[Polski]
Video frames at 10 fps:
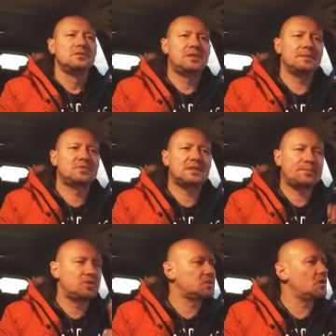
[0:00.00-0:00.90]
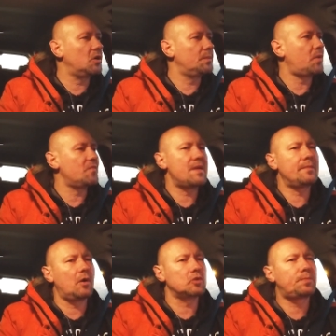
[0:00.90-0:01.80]
że, że tak brzydko
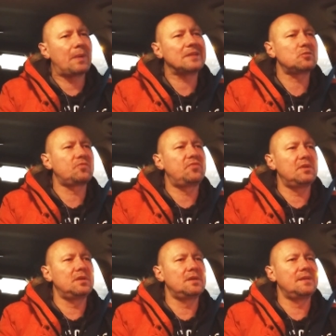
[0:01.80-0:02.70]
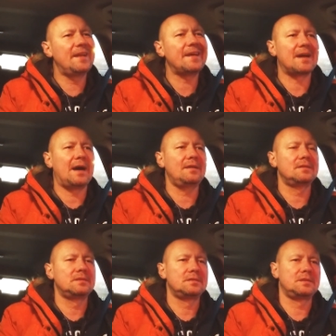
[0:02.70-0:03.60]
powiem, odpadów e, Lecha,
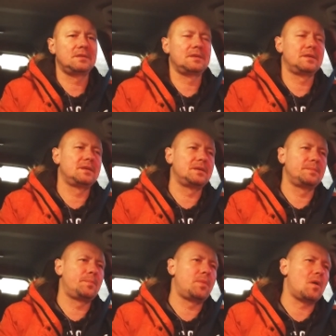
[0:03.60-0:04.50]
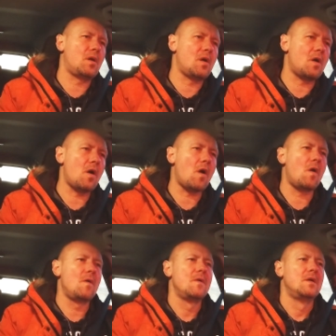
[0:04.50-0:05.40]
e, bo